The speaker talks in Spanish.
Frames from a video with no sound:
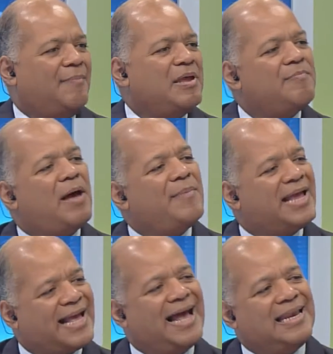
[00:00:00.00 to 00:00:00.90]
misma
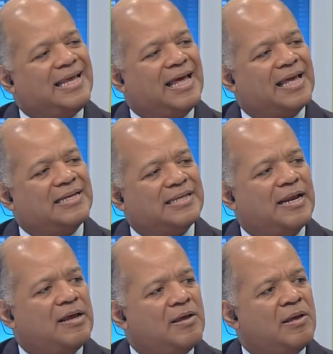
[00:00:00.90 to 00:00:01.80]
mecánica hay que
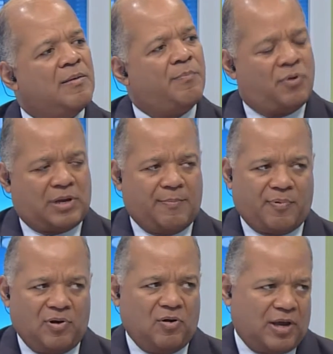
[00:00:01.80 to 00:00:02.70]
hacer, porque
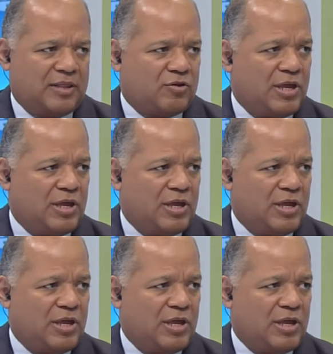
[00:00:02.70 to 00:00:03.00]
por lo que estoy